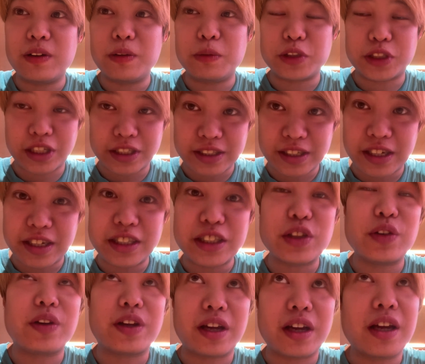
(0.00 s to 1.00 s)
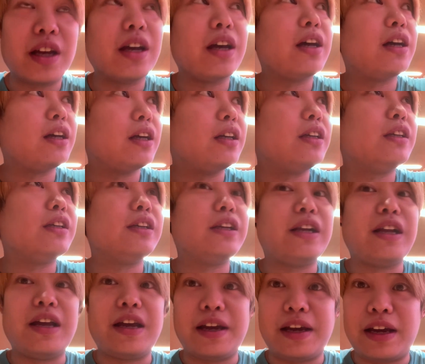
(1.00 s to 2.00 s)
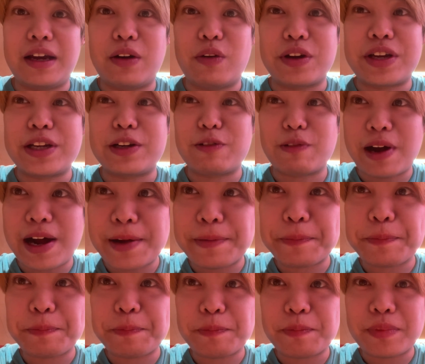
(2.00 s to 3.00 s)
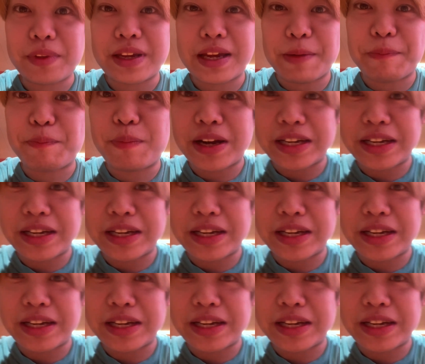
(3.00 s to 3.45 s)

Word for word: さすがですよねお昼はやっぱ